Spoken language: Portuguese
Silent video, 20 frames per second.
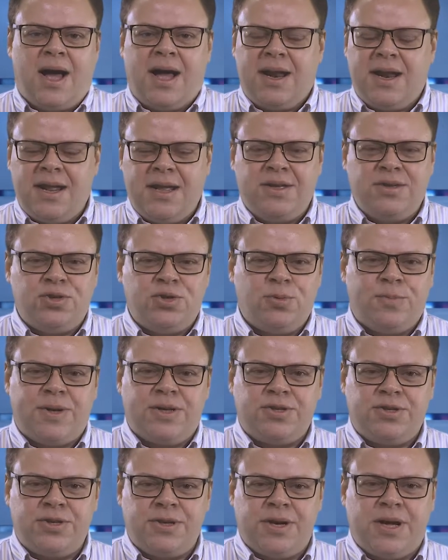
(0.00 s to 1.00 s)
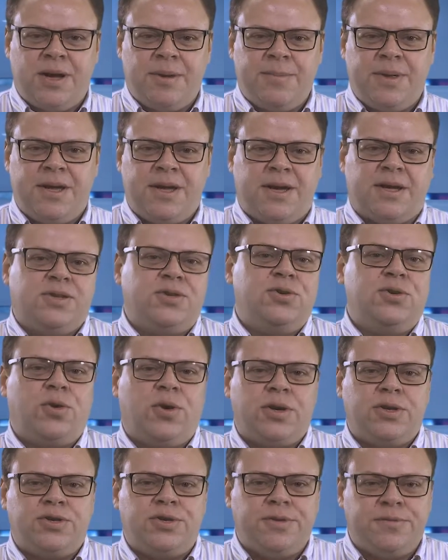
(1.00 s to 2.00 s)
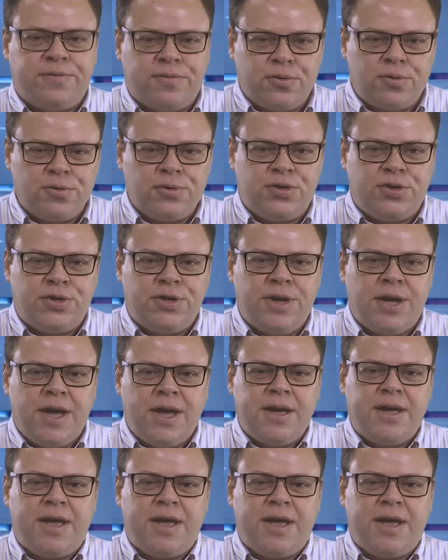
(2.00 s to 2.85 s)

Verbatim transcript: além de uma dinâmica de hortifruti